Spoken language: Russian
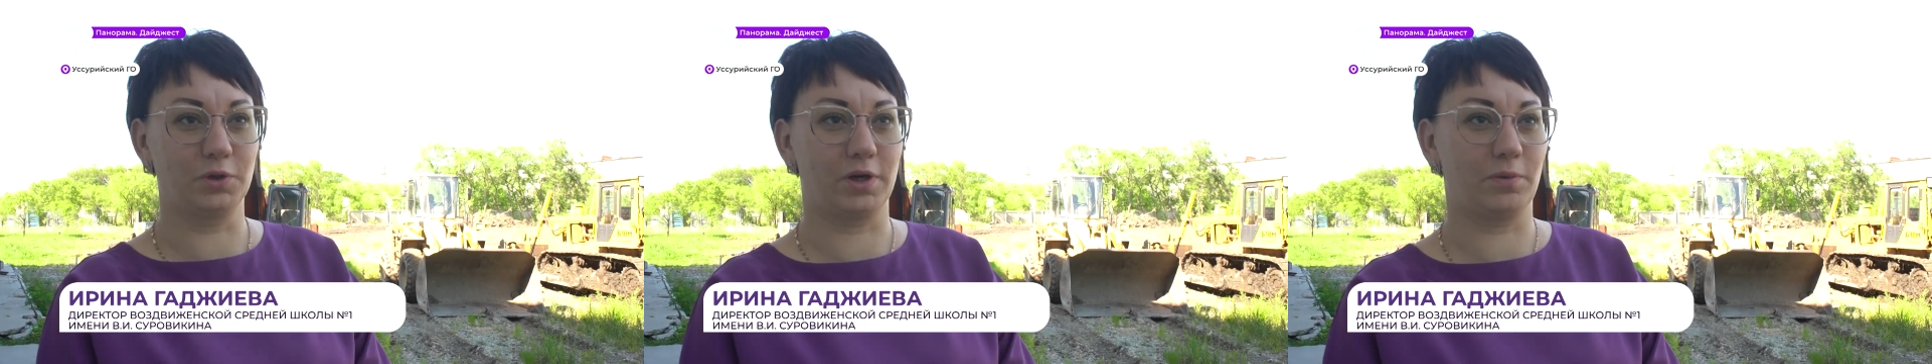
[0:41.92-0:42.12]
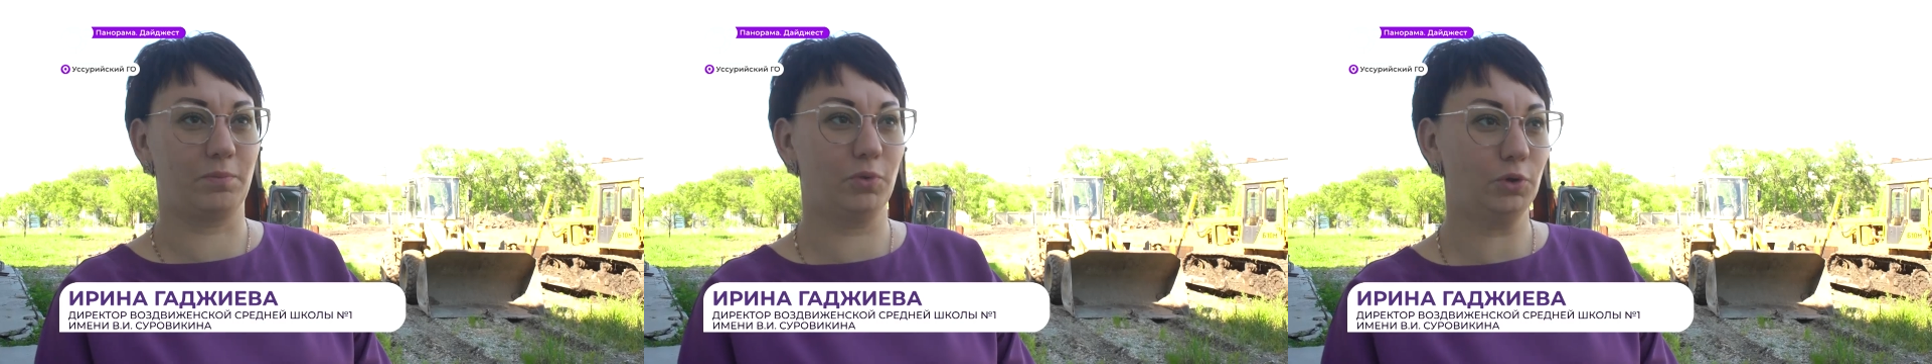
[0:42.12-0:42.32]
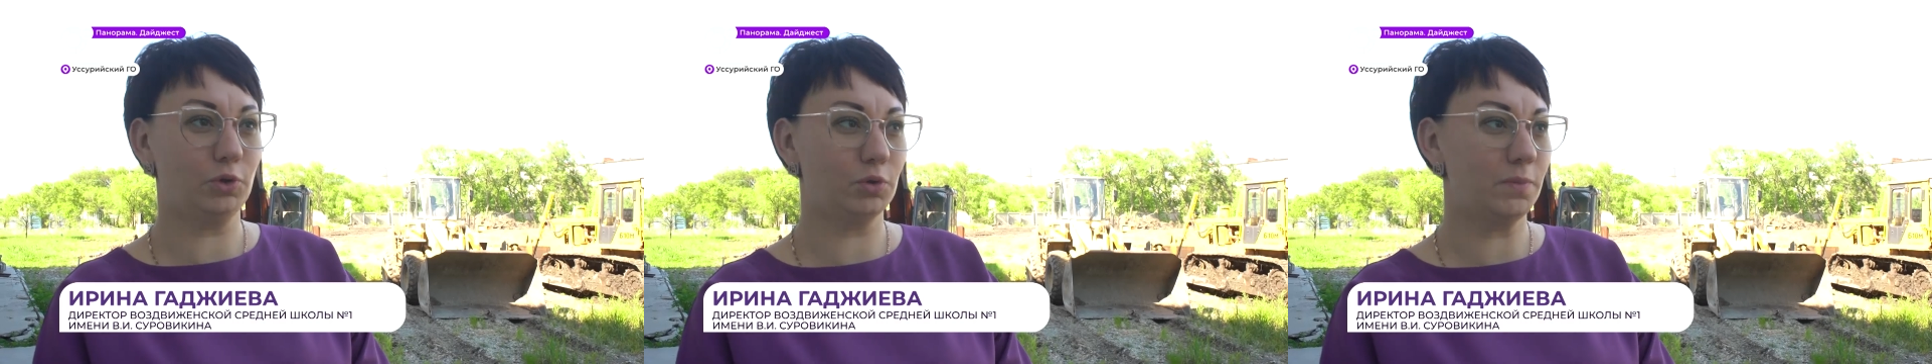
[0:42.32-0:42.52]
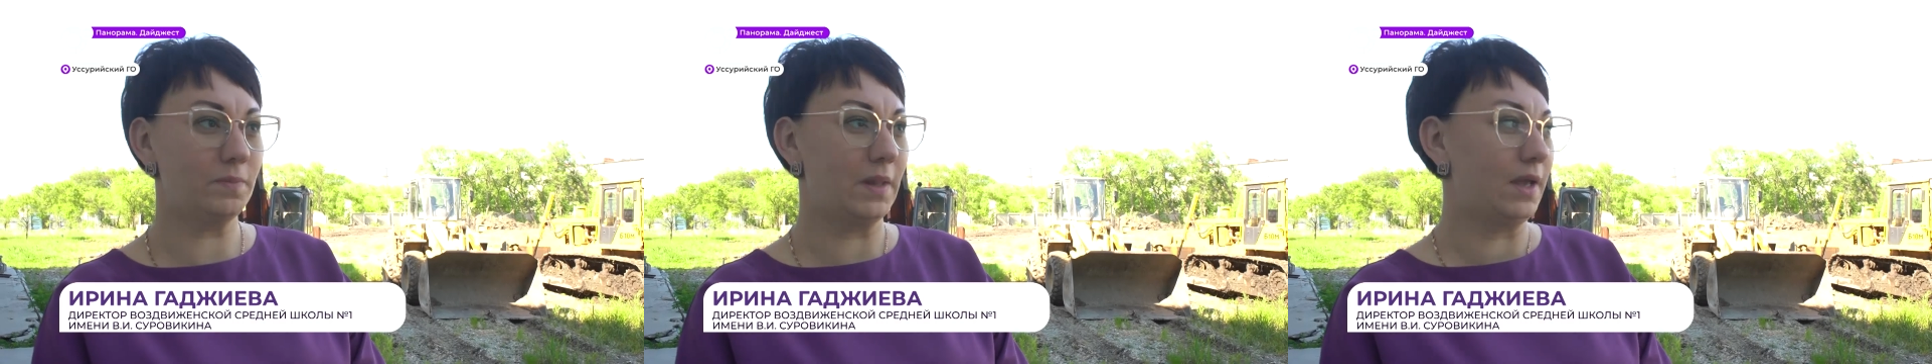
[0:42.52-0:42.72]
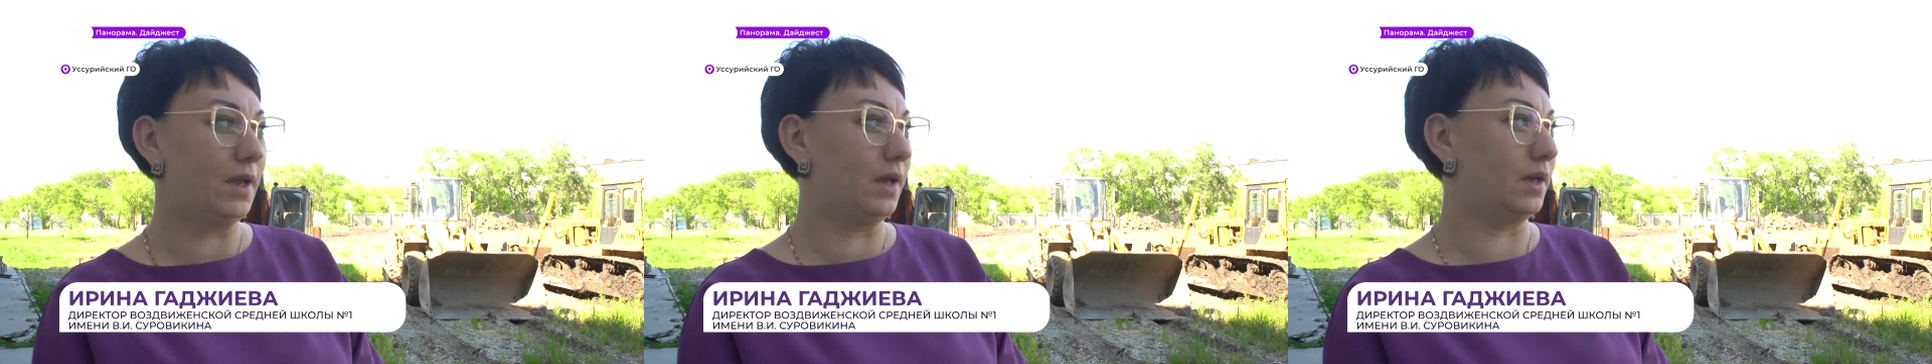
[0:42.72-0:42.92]
на
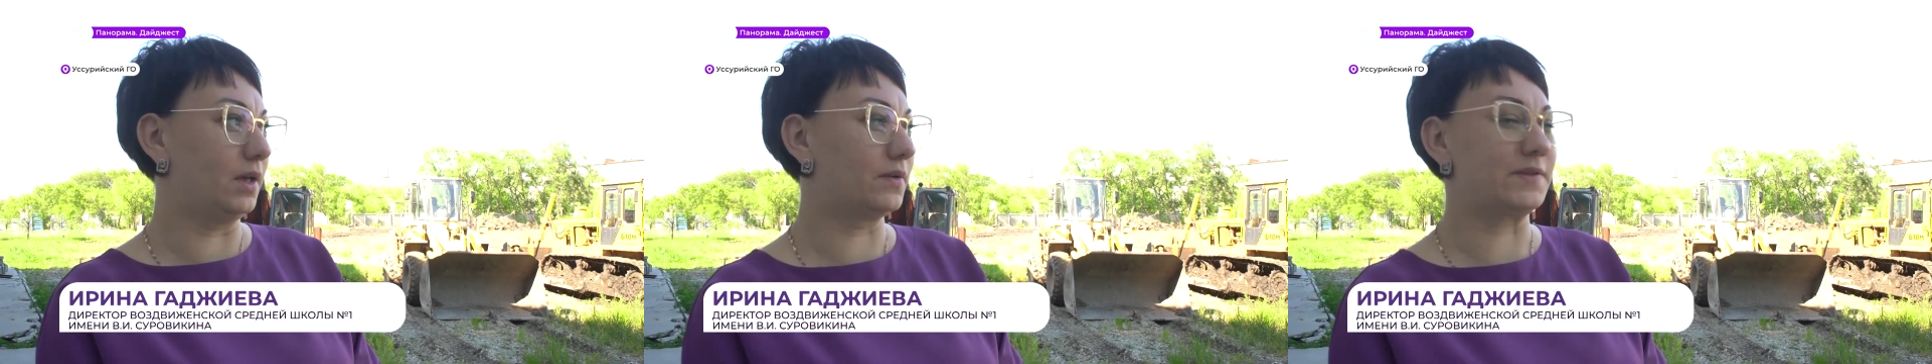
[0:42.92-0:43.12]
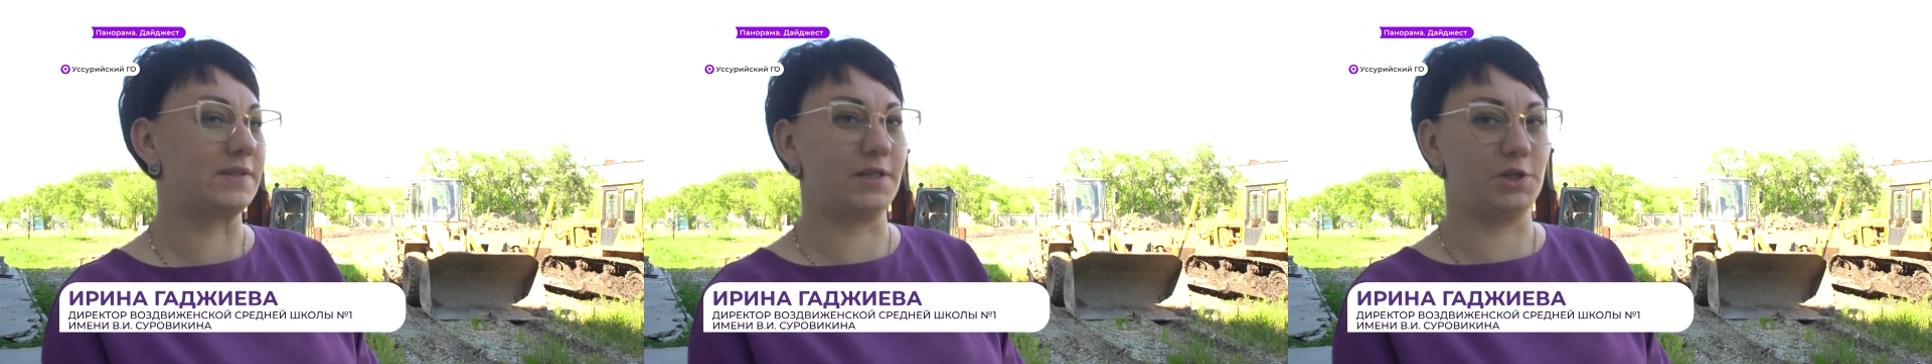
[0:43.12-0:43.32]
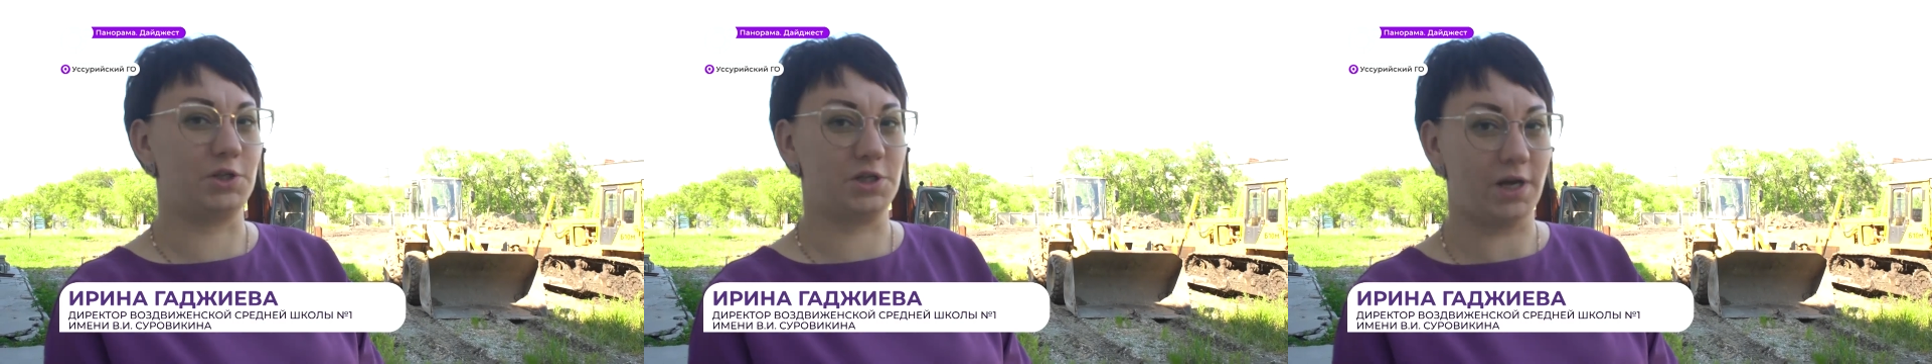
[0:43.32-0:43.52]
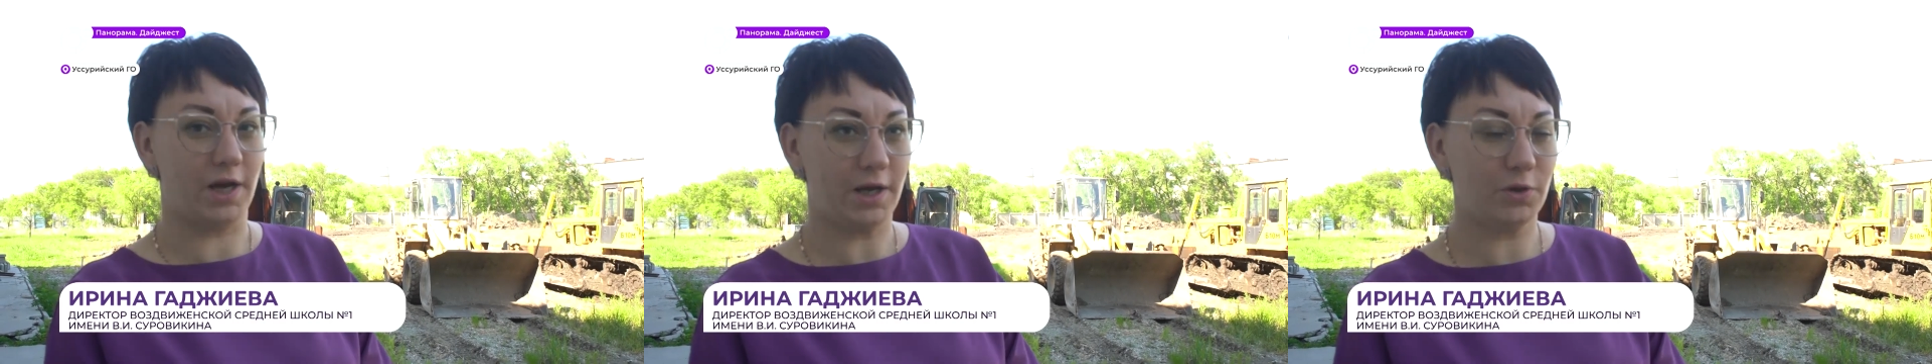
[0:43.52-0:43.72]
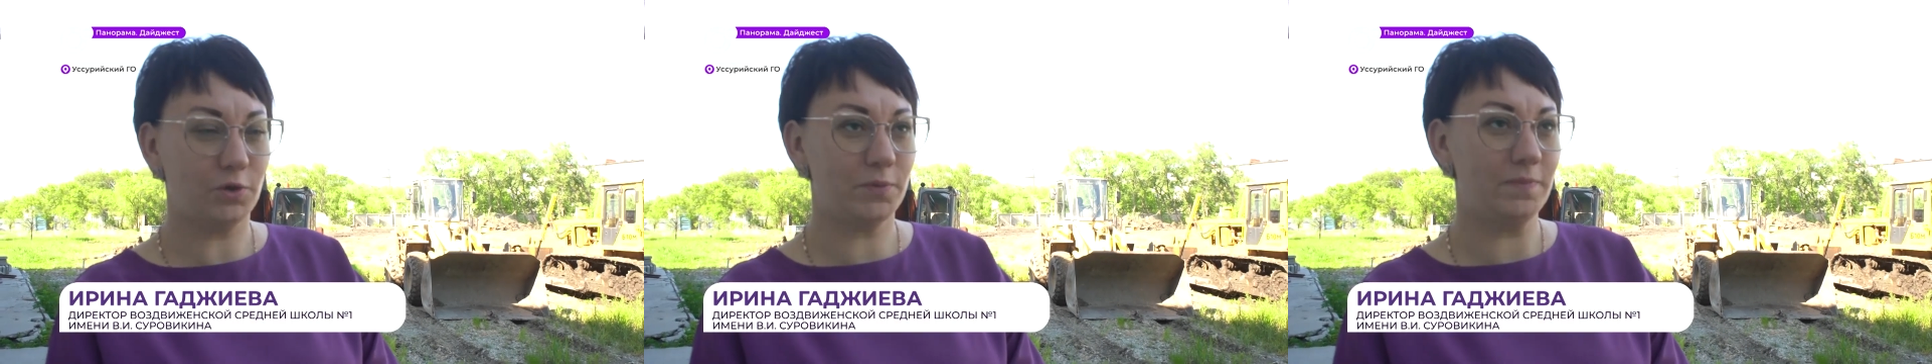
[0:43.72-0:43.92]
работу, их
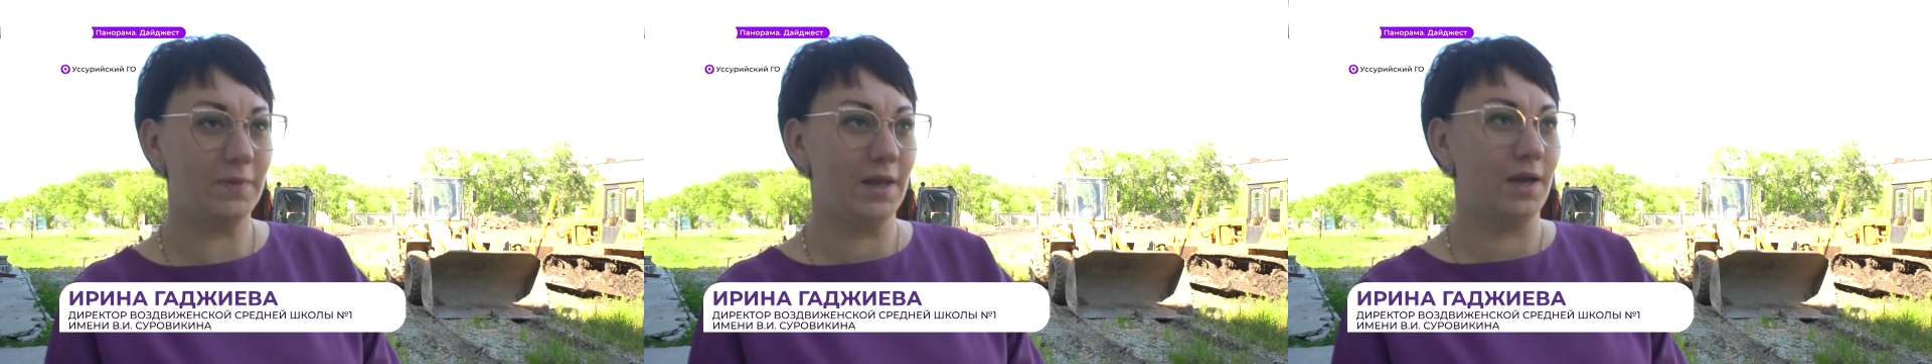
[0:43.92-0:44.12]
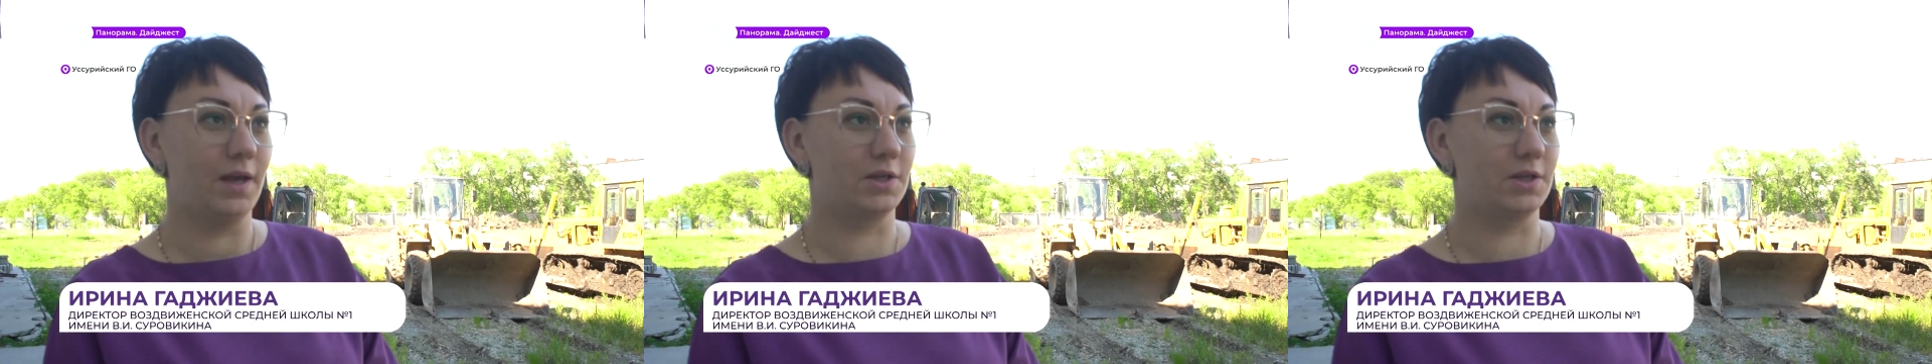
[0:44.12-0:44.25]
встречаю.